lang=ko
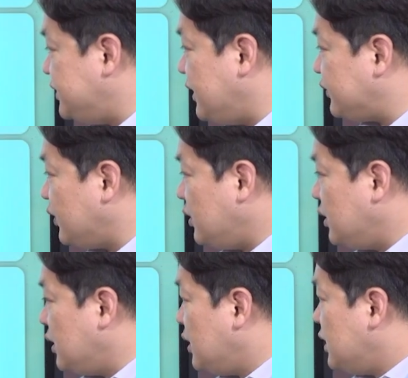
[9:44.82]
비해서
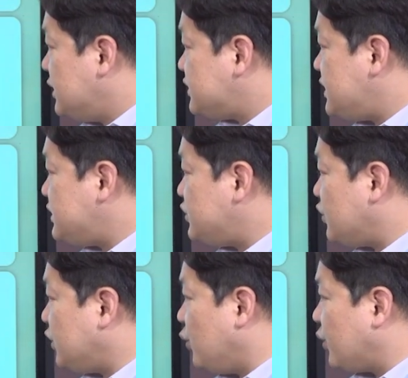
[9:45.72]

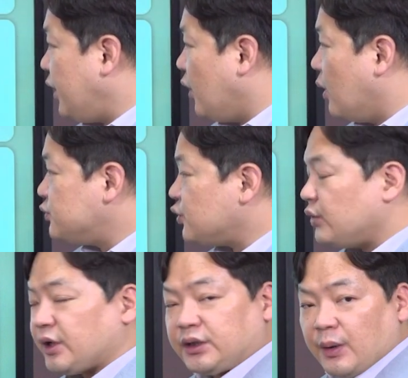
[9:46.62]
실적이 올해
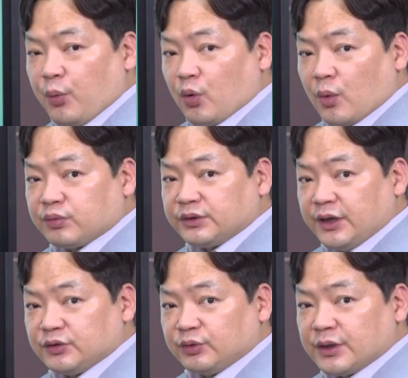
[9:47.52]
엄청나게 대폭
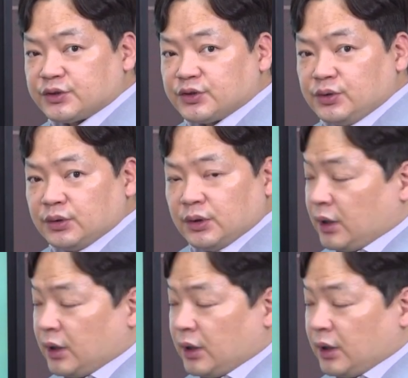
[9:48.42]
업그레이드 됐죠.